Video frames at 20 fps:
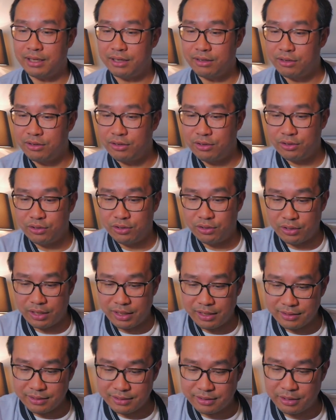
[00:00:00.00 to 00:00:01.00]
Euh,
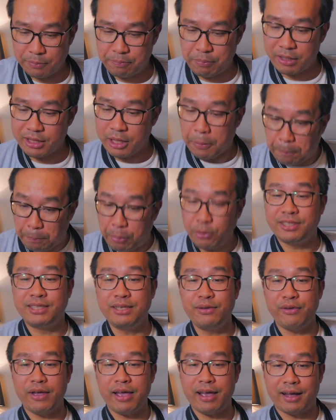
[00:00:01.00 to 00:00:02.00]
hein, c'est pas des
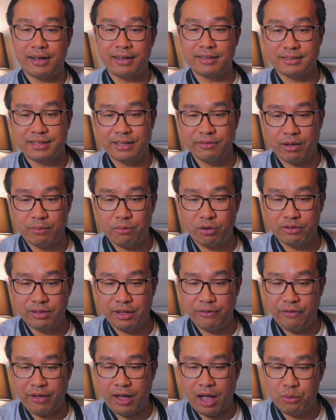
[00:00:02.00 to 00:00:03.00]
petits verres, hein, c'est vraiment
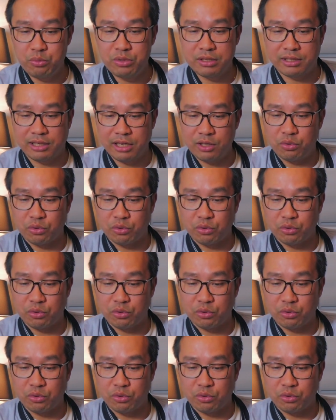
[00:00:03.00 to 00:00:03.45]
des verres à whisky.